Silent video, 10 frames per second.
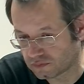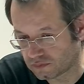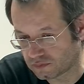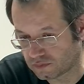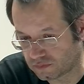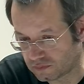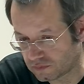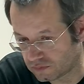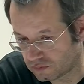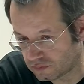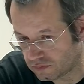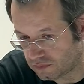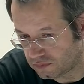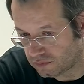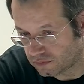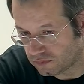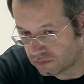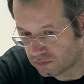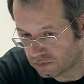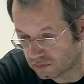d'éthique, c'est
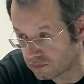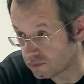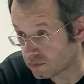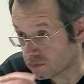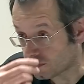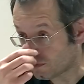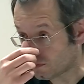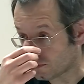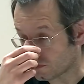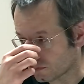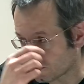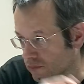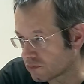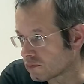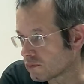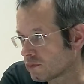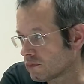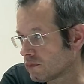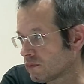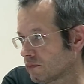absolument extraordinaire comment
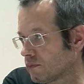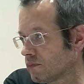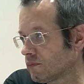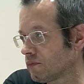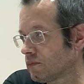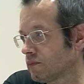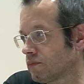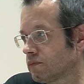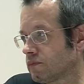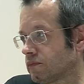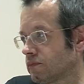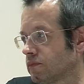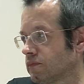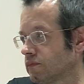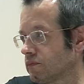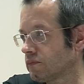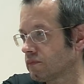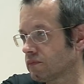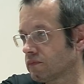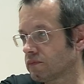ils, euh, ils
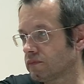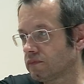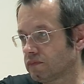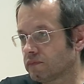quadrillent,